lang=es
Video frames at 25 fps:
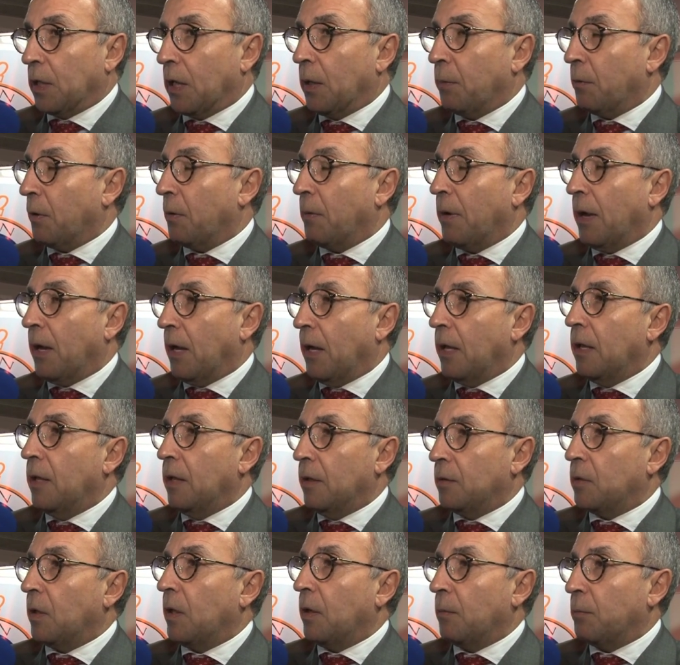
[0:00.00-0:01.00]
equipos van a ir
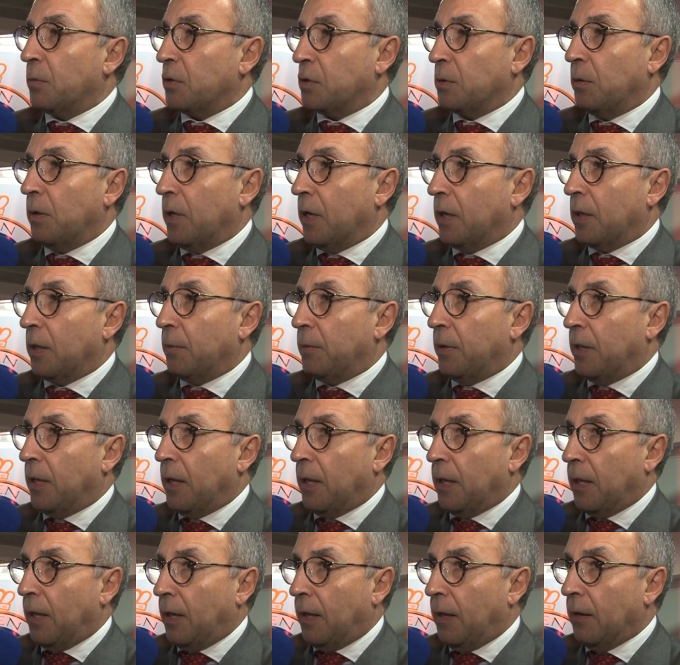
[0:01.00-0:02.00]
y tienen posibilidades de
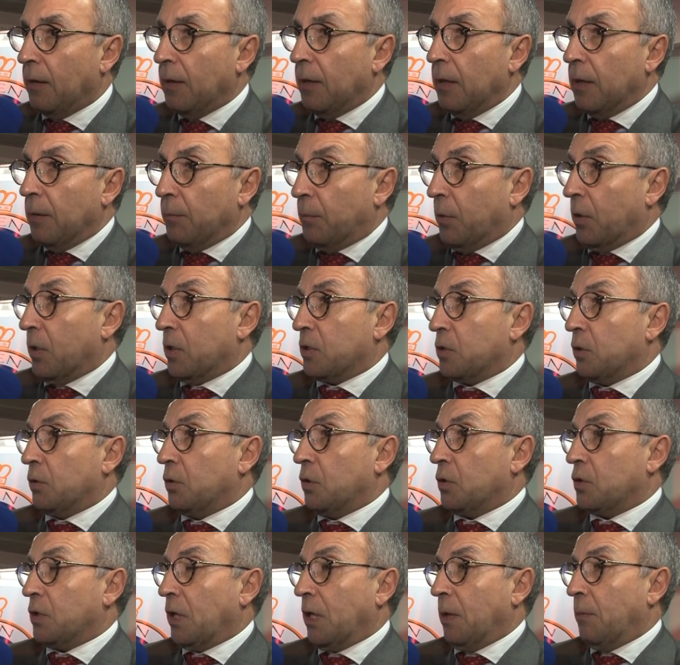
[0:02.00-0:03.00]
medalla porque son
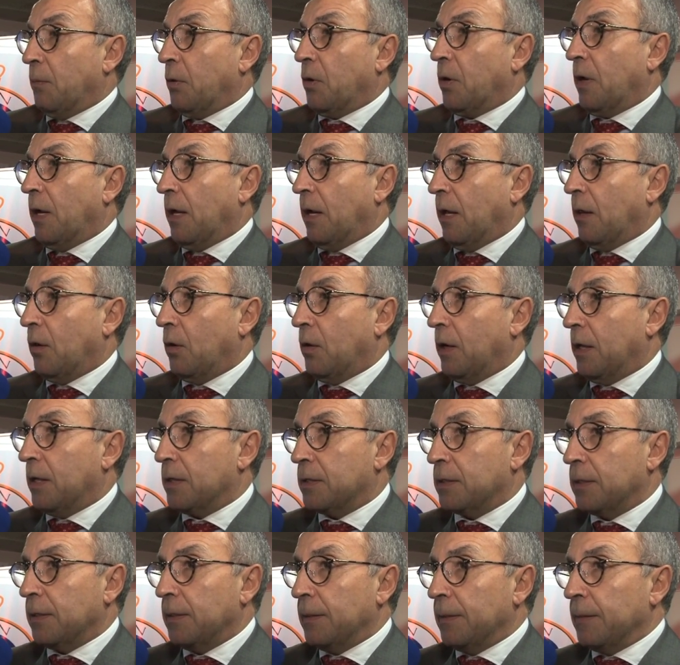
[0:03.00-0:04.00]
dos equipos
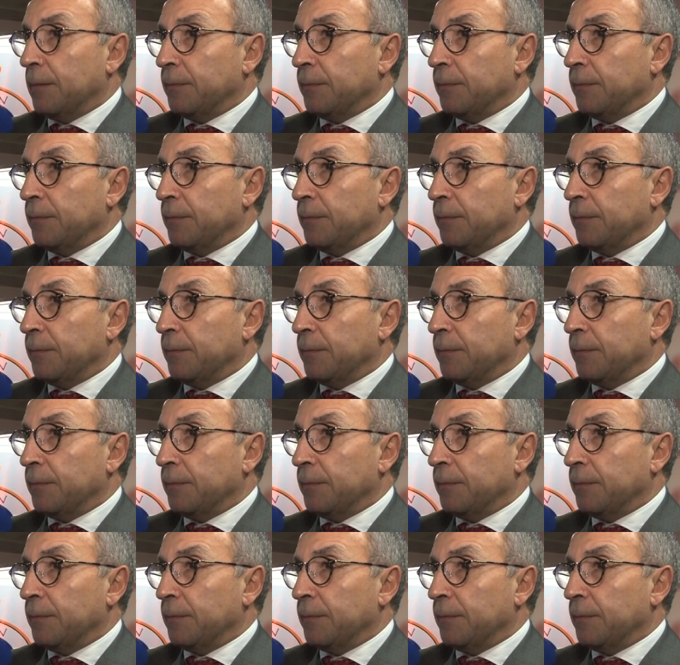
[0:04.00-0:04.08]
ganadores.